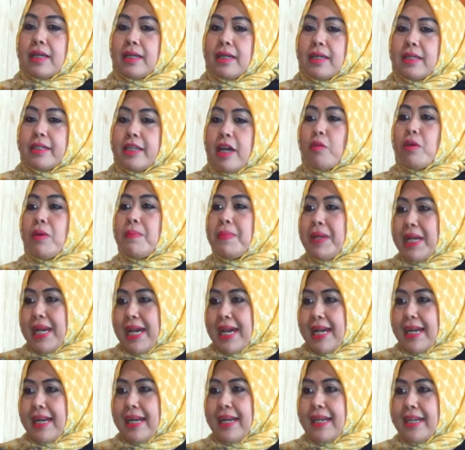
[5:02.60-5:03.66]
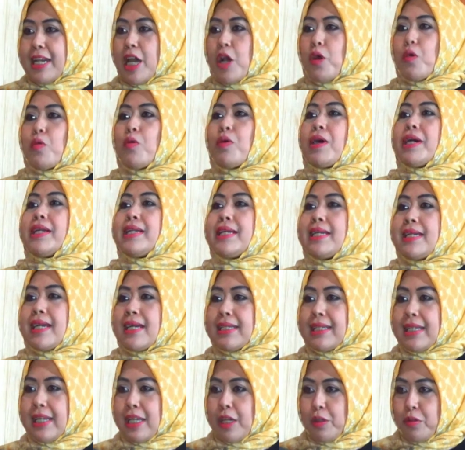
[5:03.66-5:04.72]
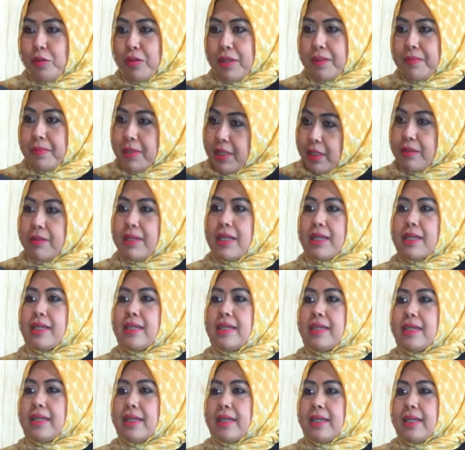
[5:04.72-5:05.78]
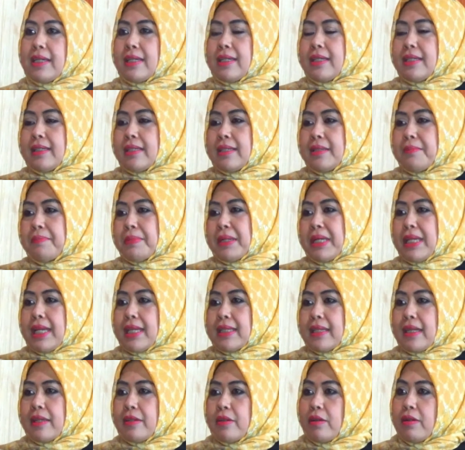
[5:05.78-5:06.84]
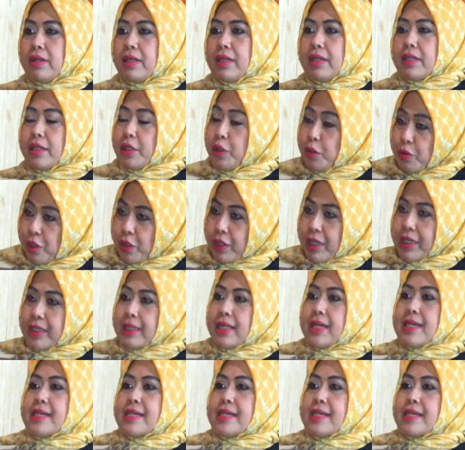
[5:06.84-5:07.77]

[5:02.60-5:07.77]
uh, dakwah bilhal, dakwah oh. dengan kelakuan. Begitu yang diperlihatkan eh, oleh kedua orang